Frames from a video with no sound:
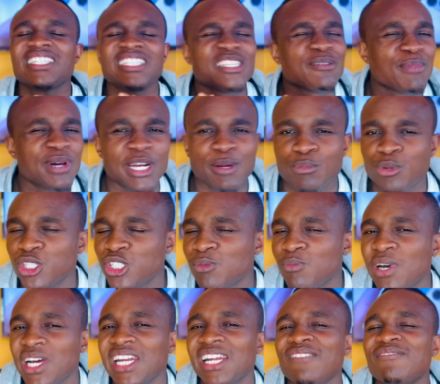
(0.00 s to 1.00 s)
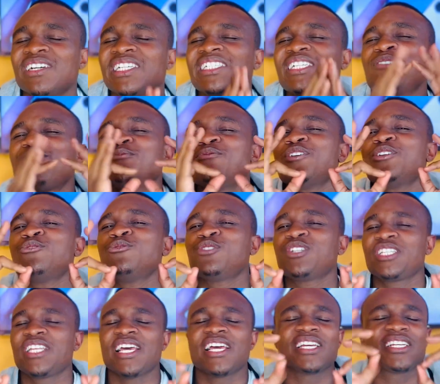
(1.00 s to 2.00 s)
semana após semana vai ter vídeos,
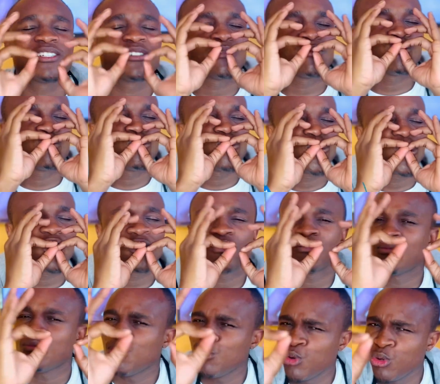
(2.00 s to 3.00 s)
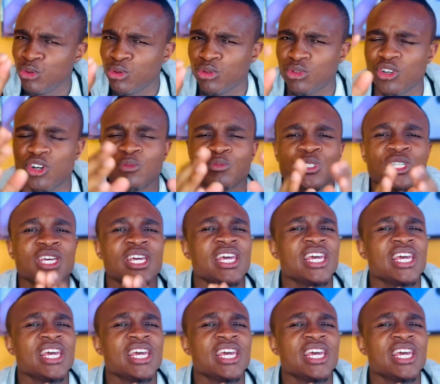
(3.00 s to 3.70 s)
tags muito tops.